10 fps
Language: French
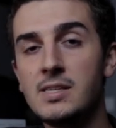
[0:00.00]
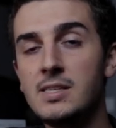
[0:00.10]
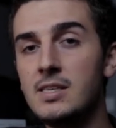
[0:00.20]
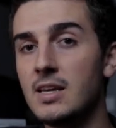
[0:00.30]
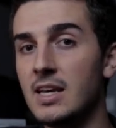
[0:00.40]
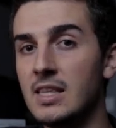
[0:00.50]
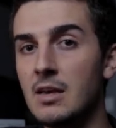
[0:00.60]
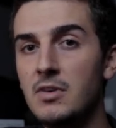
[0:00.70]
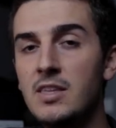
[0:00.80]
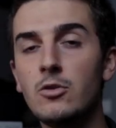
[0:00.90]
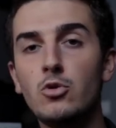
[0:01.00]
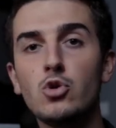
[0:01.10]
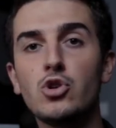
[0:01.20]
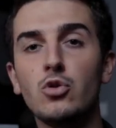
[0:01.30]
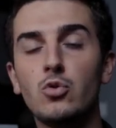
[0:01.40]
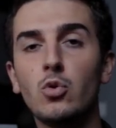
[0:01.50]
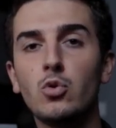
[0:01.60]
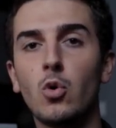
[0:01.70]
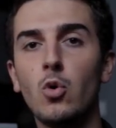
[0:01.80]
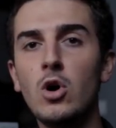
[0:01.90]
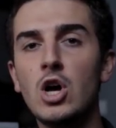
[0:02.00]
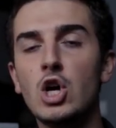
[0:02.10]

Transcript: Betty et David, deux jeunes tourtereaux,